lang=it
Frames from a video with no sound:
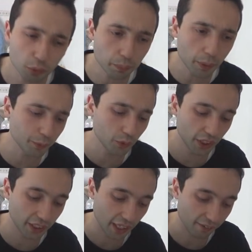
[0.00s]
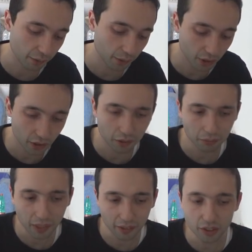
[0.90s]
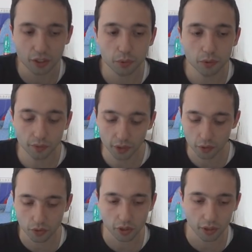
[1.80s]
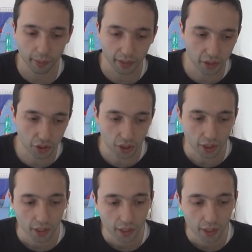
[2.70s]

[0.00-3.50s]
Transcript: un po' punzecchiava, quindi io a questo punto vi consiglio di metterci